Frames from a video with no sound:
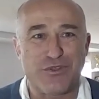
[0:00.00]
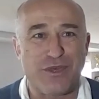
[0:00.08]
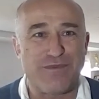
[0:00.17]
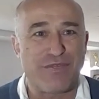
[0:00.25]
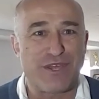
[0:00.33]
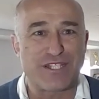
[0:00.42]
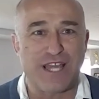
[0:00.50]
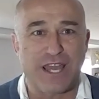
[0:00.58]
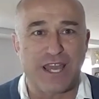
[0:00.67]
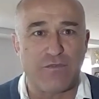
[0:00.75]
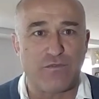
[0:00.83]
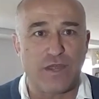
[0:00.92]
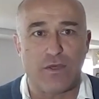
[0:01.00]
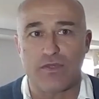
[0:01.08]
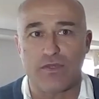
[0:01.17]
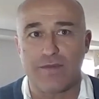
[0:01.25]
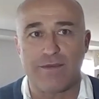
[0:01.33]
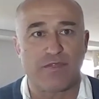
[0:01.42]
que es 12 veces de jefe,
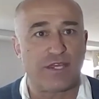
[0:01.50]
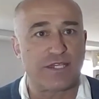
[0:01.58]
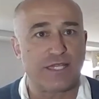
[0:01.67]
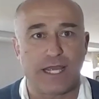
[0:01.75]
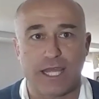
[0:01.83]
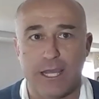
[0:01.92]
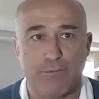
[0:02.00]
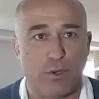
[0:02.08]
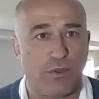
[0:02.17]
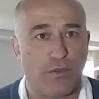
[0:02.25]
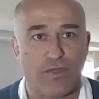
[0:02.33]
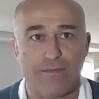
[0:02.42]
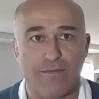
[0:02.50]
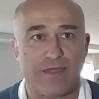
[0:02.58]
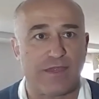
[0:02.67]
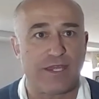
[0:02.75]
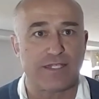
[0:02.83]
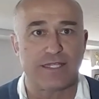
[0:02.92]
12 veces de equipo, 12
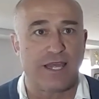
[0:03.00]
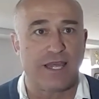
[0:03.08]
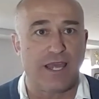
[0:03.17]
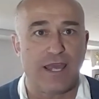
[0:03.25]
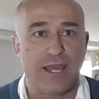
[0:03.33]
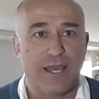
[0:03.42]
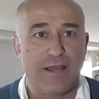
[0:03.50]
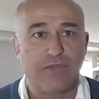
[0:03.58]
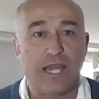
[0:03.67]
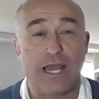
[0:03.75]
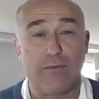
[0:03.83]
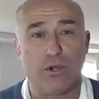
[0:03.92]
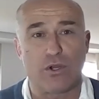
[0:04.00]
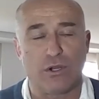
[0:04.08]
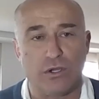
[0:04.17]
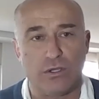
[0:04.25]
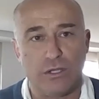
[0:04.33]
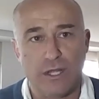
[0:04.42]
veces de,
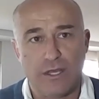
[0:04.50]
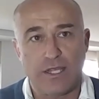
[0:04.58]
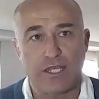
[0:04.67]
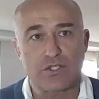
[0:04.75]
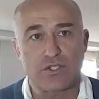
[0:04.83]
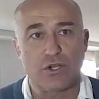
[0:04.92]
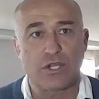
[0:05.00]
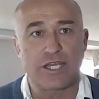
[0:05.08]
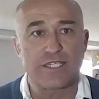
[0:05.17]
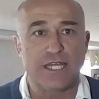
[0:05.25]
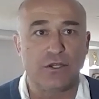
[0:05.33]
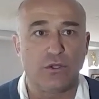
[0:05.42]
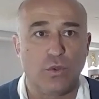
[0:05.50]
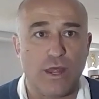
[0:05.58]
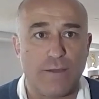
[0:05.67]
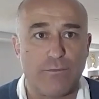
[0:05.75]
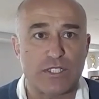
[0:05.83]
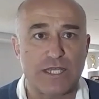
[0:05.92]
labor, ¿no? Y eso es lo que sin
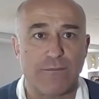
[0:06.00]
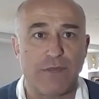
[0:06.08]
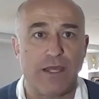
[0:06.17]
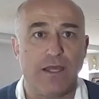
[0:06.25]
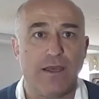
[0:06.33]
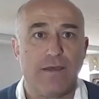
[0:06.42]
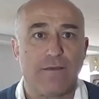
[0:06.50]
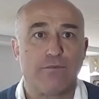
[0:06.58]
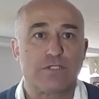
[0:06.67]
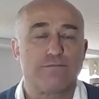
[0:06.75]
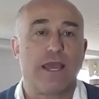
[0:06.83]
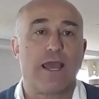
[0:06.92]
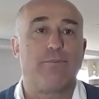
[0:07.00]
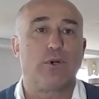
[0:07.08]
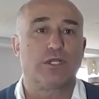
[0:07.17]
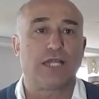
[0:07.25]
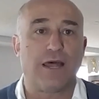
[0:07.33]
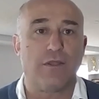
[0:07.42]
duda, pues a mí, pues me ha
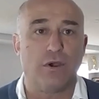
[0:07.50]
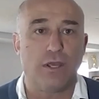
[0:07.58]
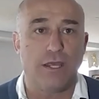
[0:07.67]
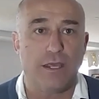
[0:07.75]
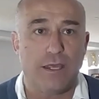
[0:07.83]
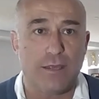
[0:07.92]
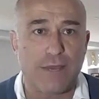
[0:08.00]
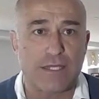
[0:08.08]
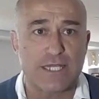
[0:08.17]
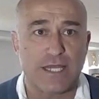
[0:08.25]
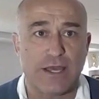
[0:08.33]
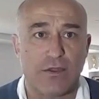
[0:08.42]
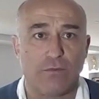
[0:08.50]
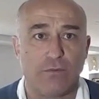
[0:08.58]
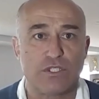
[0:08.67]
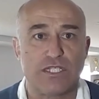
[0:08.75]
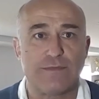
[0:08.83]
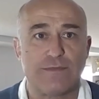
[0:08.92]
aportado y me ha enseñado
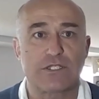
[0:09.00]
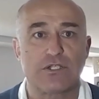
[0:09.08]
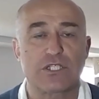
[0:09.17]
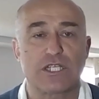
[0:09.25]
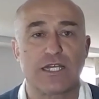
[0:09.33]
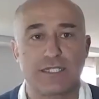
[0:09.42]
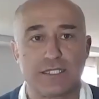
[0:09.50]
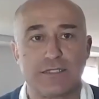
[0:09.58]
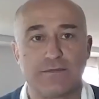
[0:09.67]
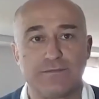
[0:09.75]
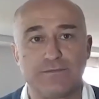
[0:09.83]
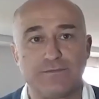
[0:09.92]
muchísimas cosas.